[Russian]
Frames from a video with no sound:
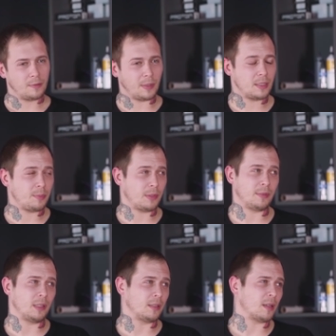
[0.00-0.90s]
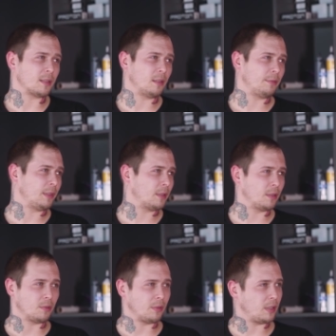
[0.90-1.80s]
В принципе, это выглядит как
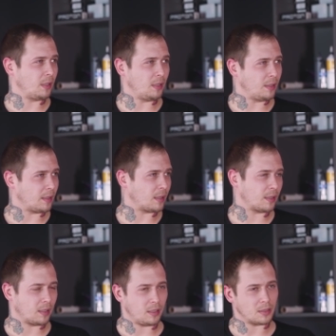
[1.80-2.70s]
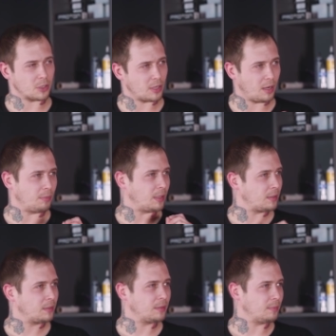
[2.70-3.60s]
салфетка на руке или как какие-то шрамы
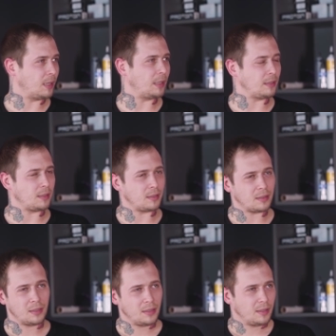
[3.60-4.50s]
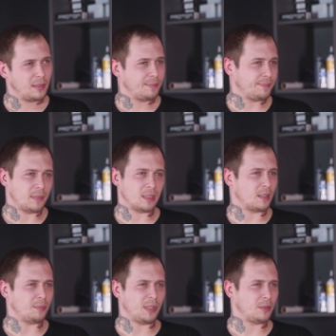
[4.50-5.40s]
mm-hmm. маленькие. Не
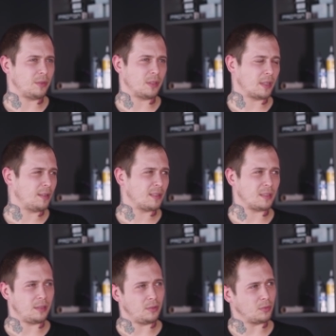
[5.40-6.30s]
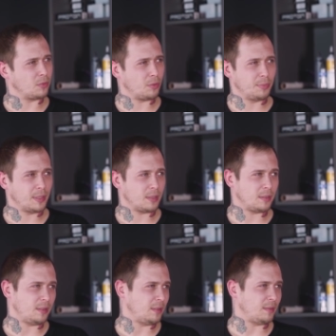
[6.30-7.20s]
знаю, мне оно не нравится и неудобно,
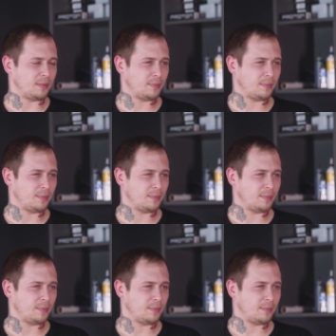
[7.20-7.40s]
и